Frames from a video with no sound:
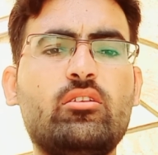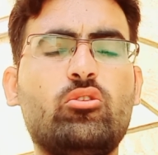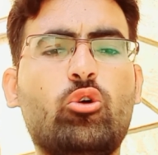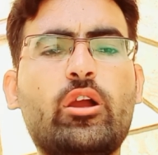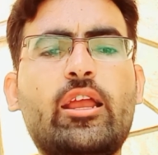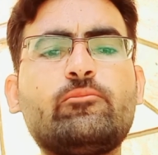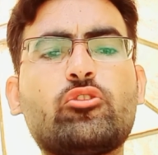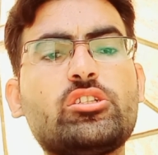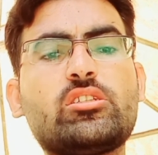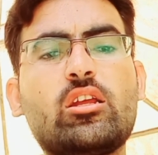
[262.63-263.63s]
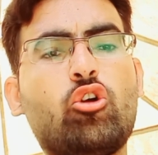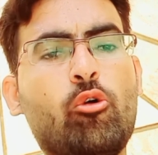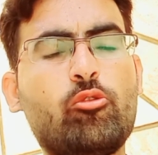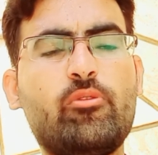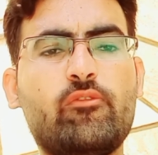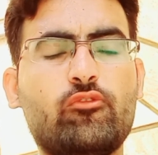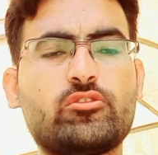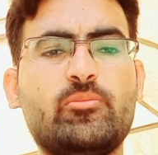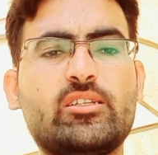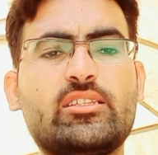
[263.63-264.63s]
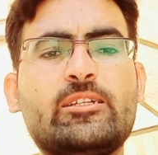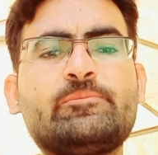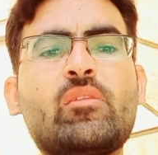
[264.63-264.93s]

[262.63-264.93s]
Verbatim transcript: लोग हैं और किस तरह कौम को बेवकूफ़ समझते हैं